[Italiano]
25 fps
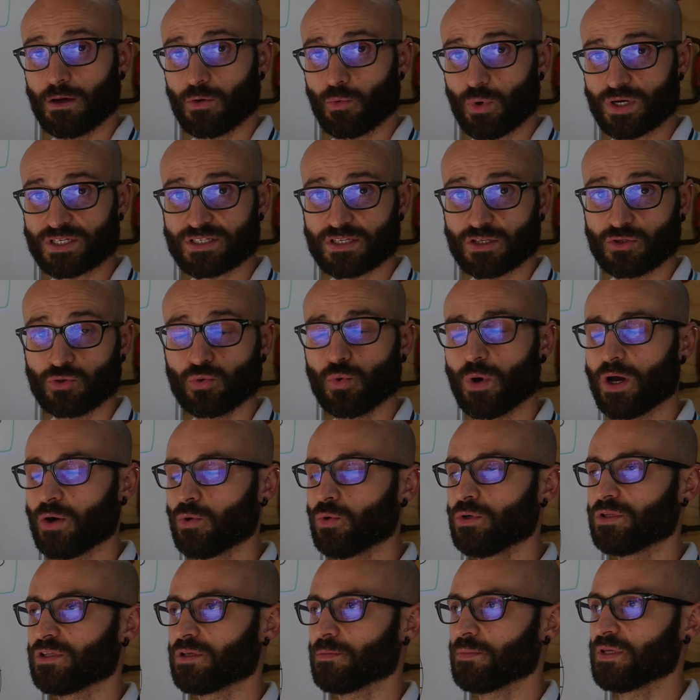Questi due
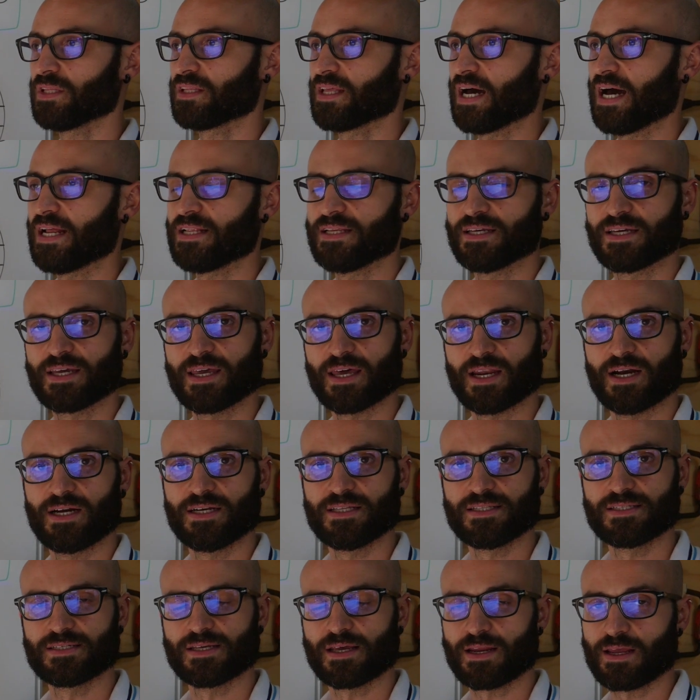ultimi tagli che
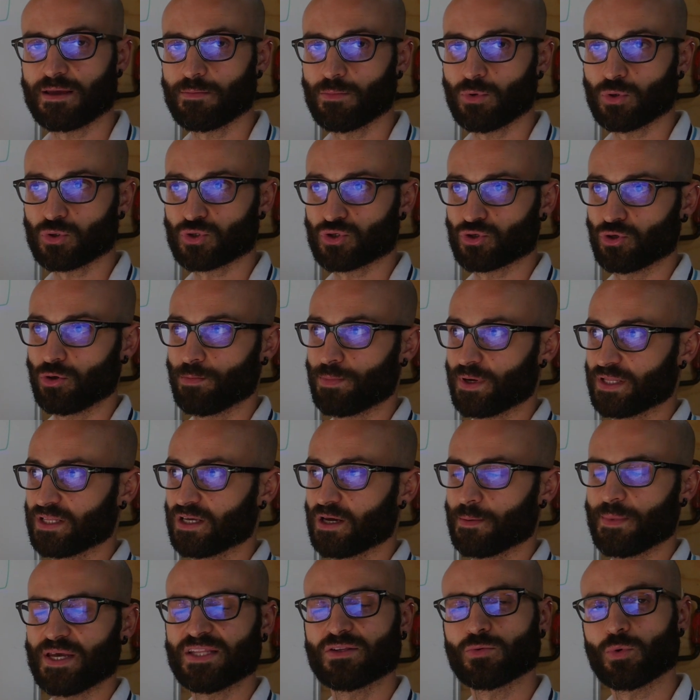analizzeremo sono
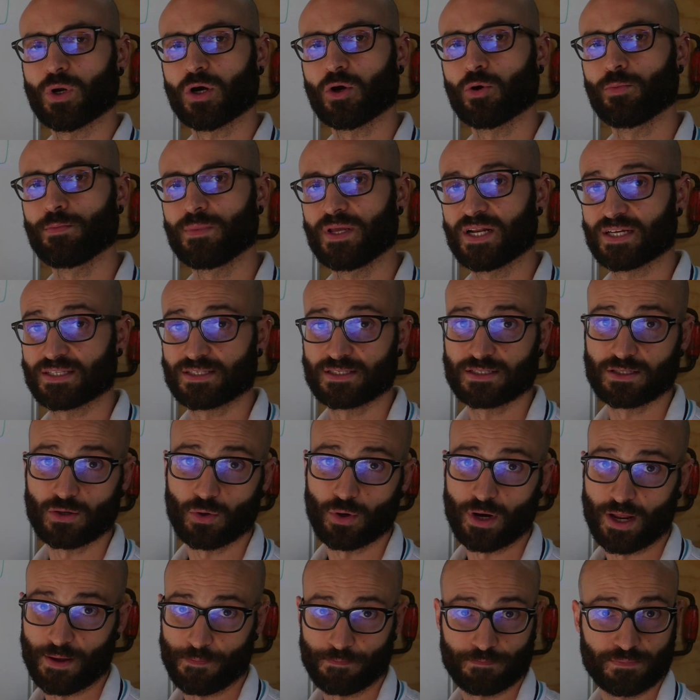praticamente una
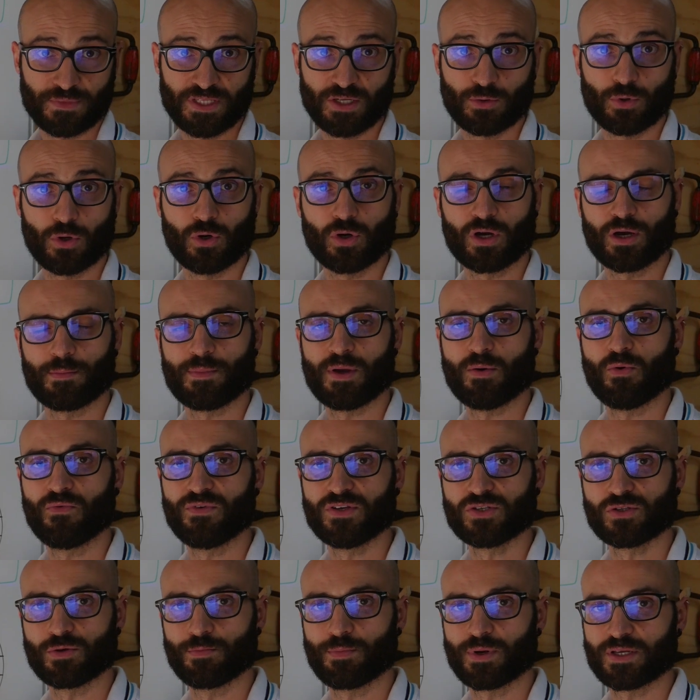combinazione di quello che abbiamo
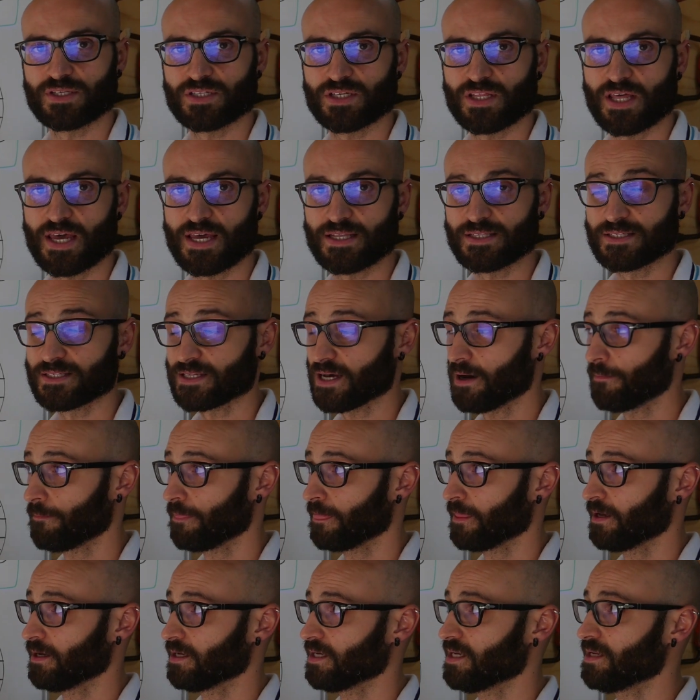visto in precedenza.
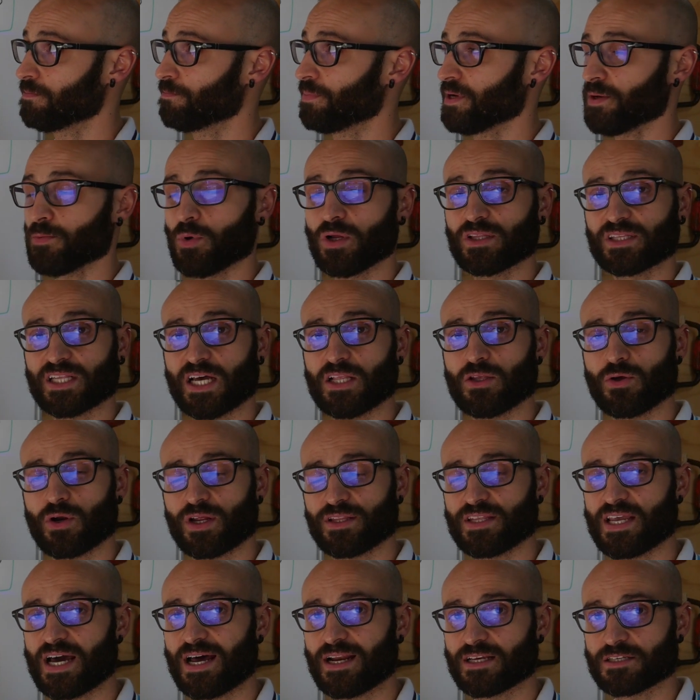Il primo è il taglio
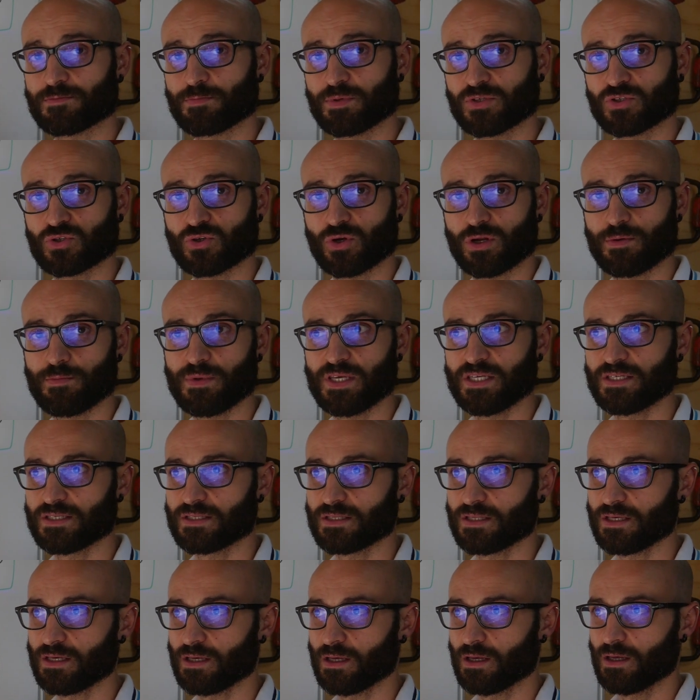radiale a spessori
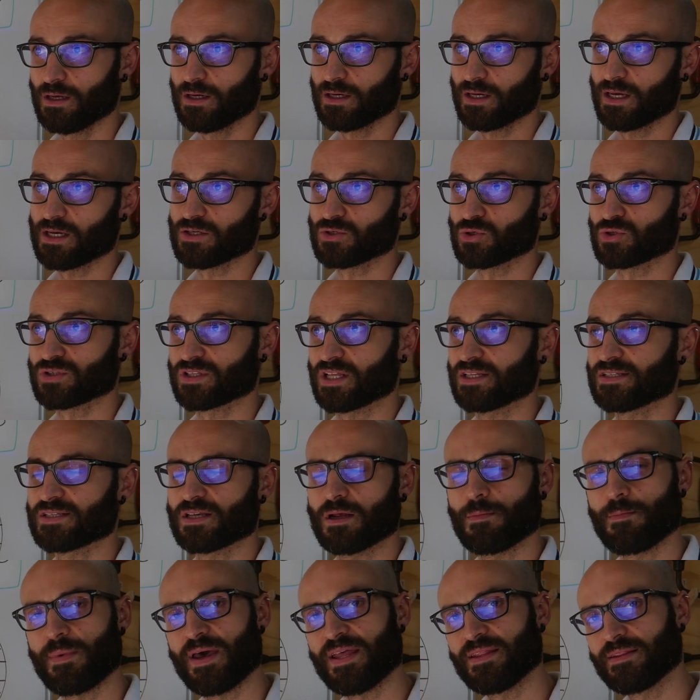misti, che
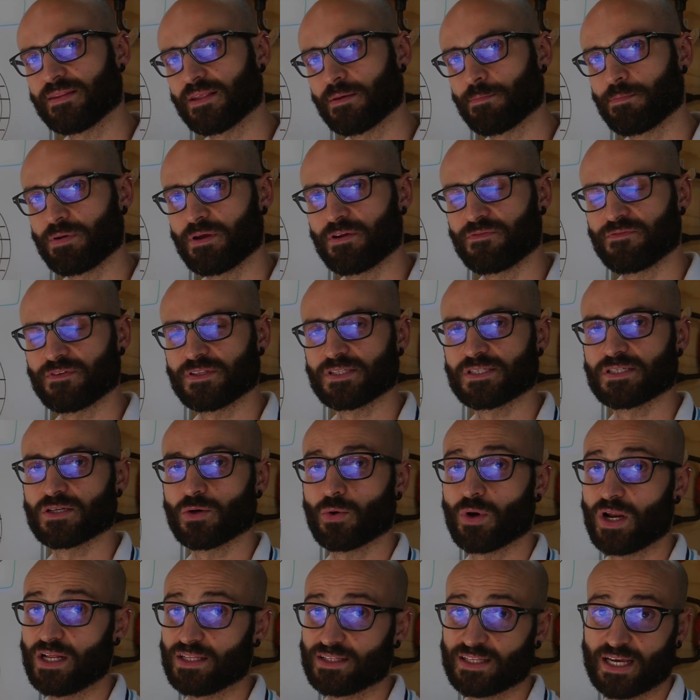sostanzialmente
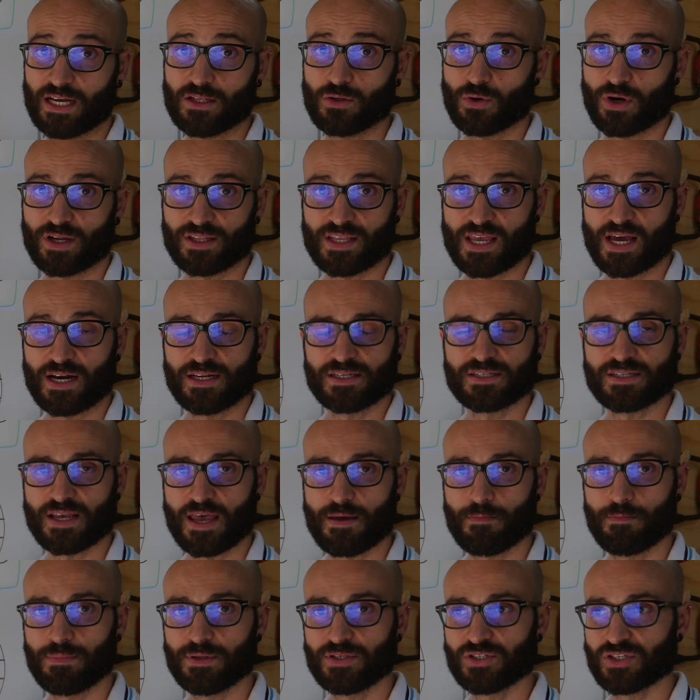perfeziona il taglio radiale
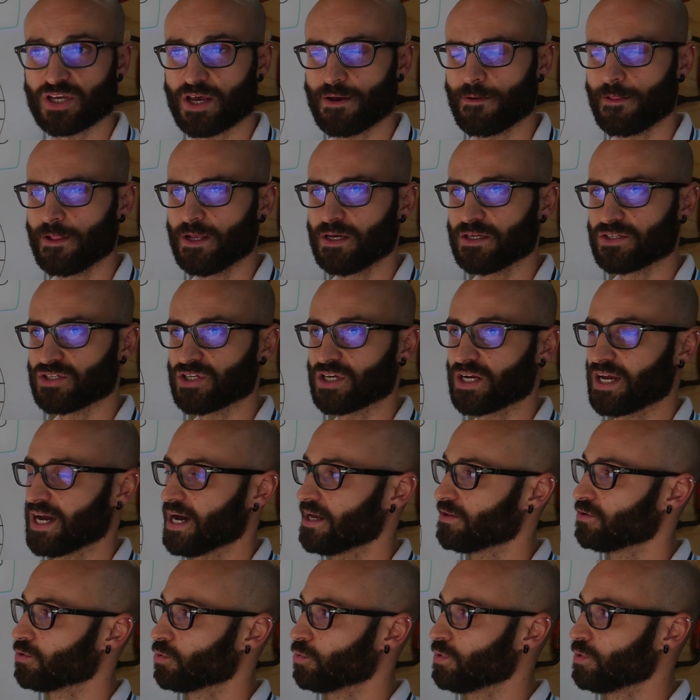semplice, cercando